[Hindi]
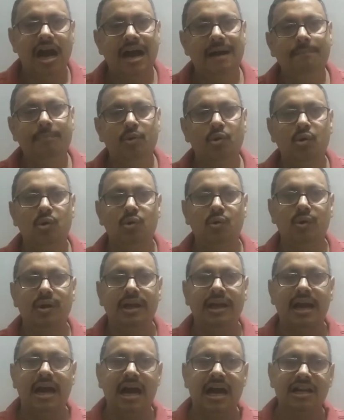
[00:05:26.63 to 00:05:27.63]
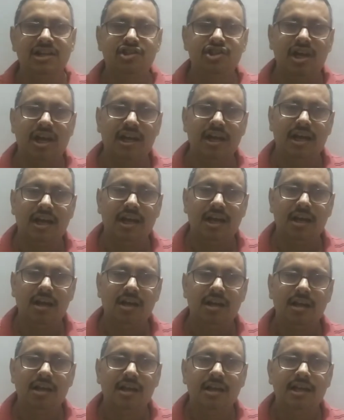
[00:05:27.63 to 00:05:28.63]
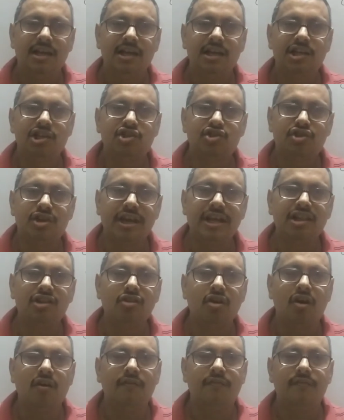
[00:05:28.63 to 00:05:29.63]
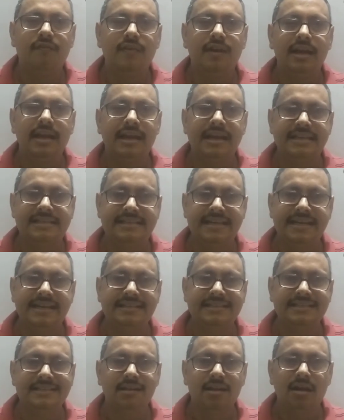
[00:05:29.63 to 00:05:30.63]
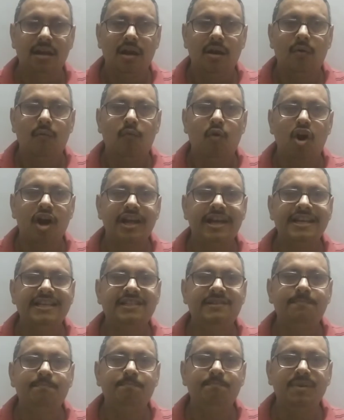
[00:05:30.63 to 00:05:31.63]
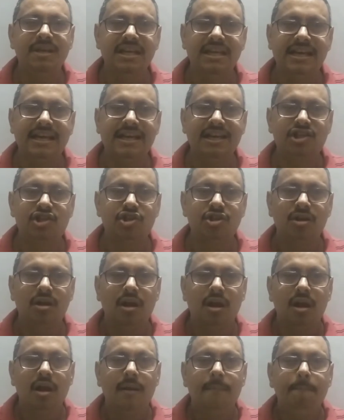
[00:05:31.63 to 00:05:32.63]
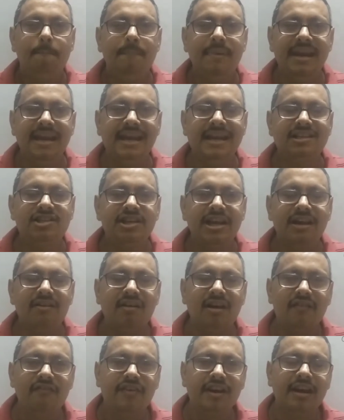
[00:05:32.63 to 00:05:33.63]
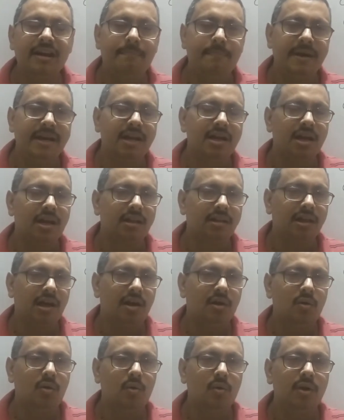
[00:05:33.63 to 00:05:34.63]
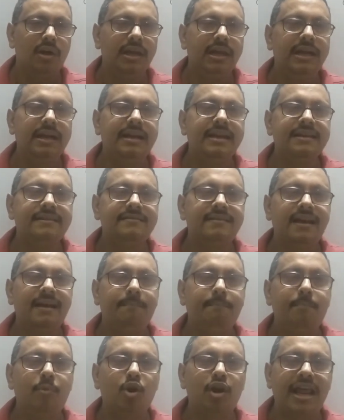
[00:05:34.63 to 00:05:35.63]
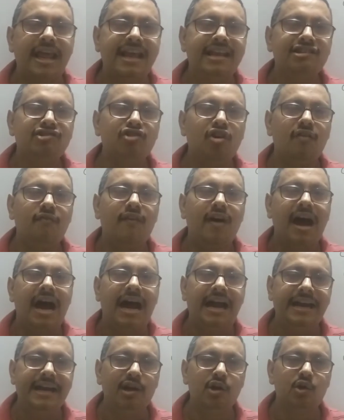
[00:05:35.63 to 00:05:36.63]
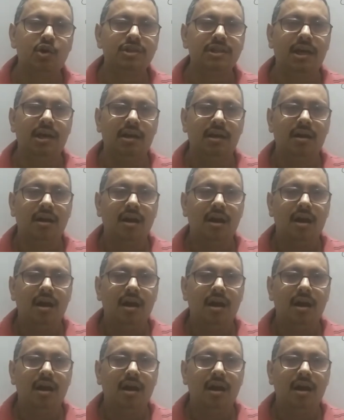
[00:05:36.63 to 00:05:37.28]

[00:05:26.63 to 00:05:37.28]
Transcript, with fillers: आप लोगों ने आज जाना स्ट्रेंथ ऑफ एसिड्स वॉट इज पी पी पीएच एक बार फिर रिपीट करता हूं इट इज द पोटेंज ऑफ हाइड्रोजन